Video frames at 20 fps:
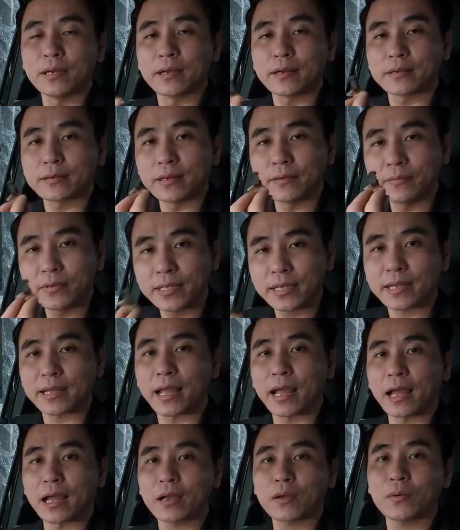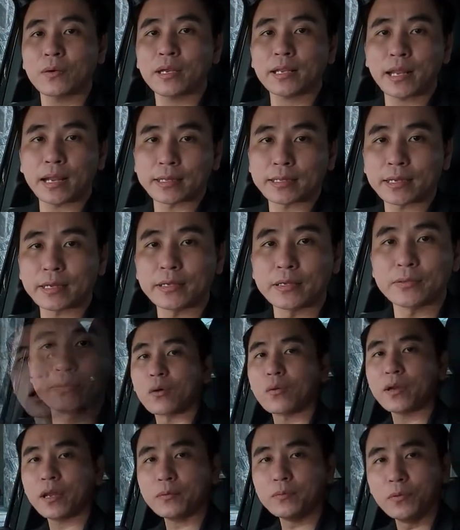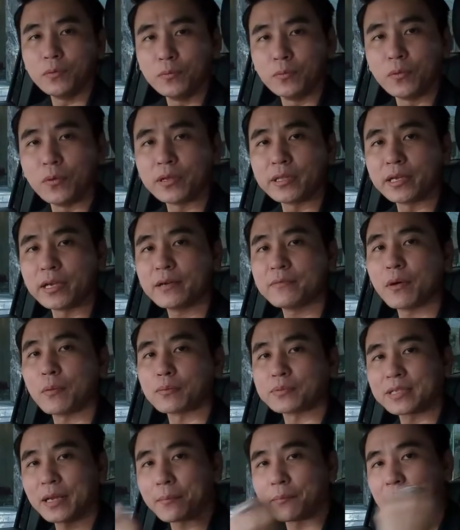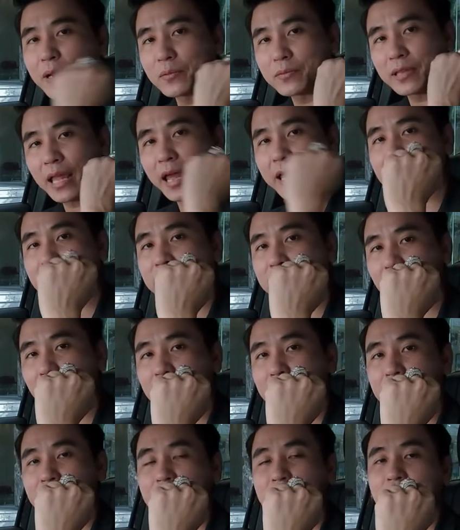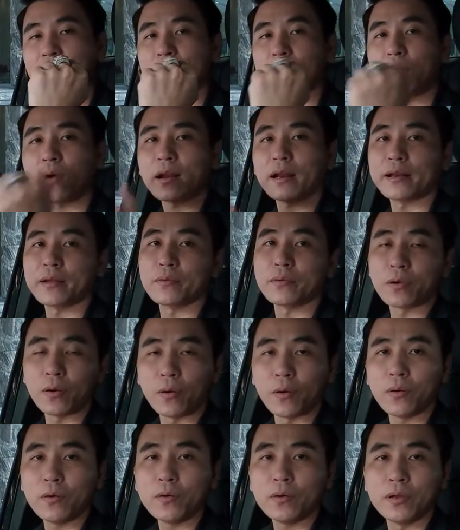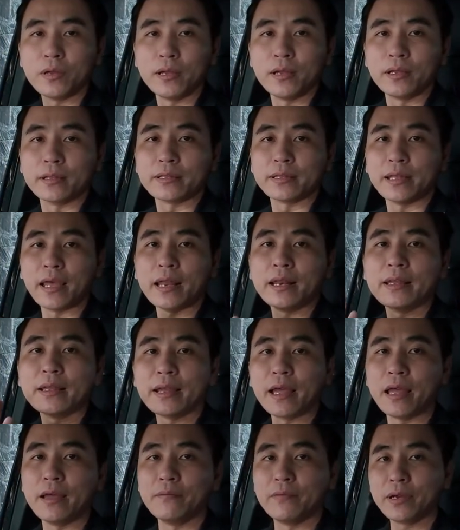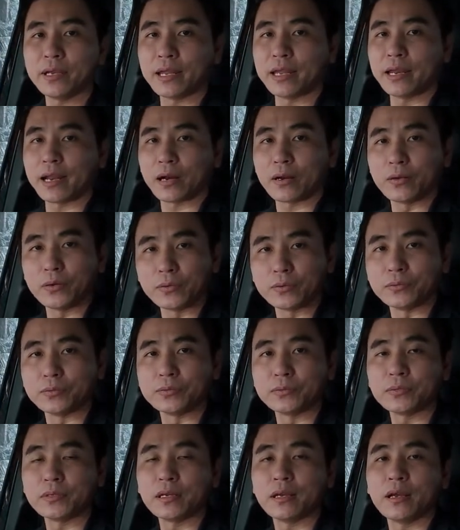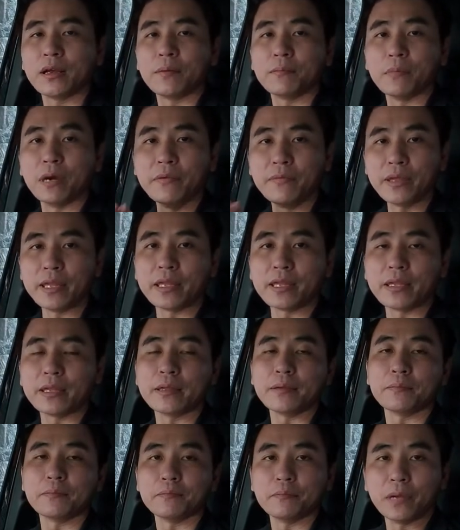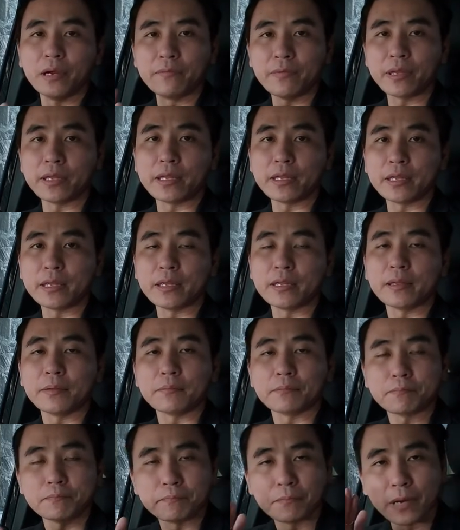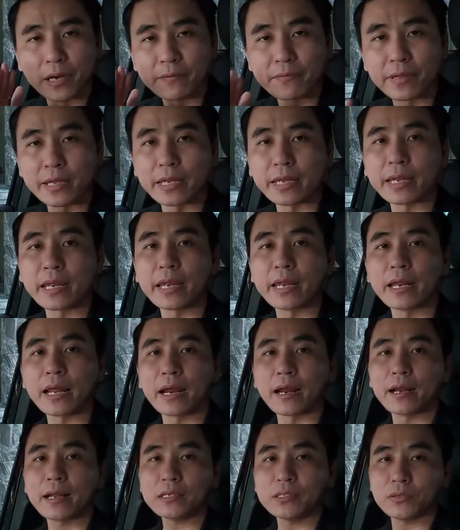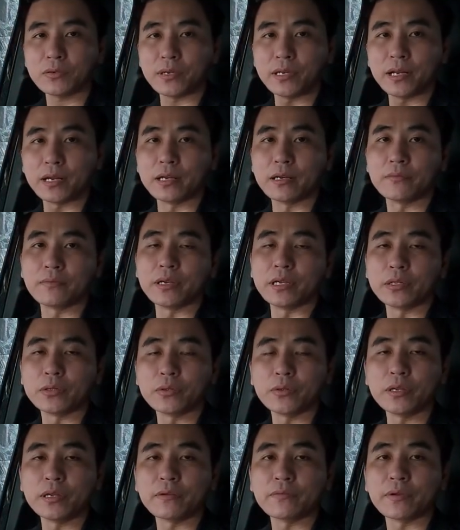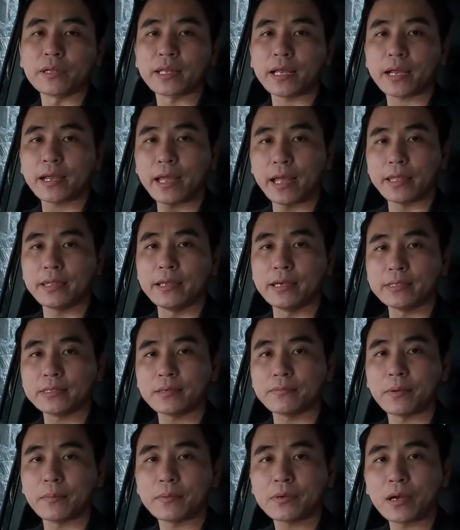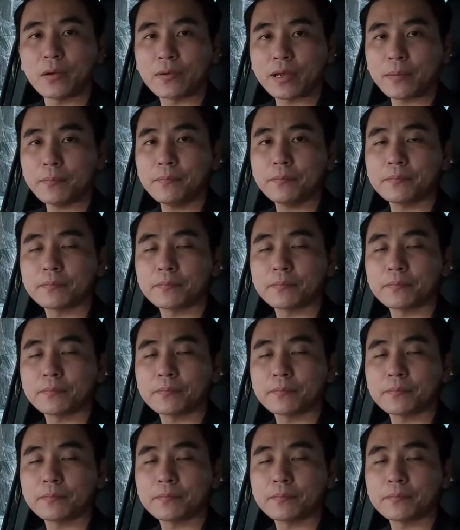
đến với tất cả quý khách hàng thân yêu. Quý khách muốn mua những cái vòng trầm đeo tay như vậy hoặc là đeo cổ thì hãy liên hệ với Kỳ Lăng luôn. Bởi vì bởi vì bởi vì Kỳ Lăng Luxury là đơn vị chuyên về tất cả những sản phẩm cao cấp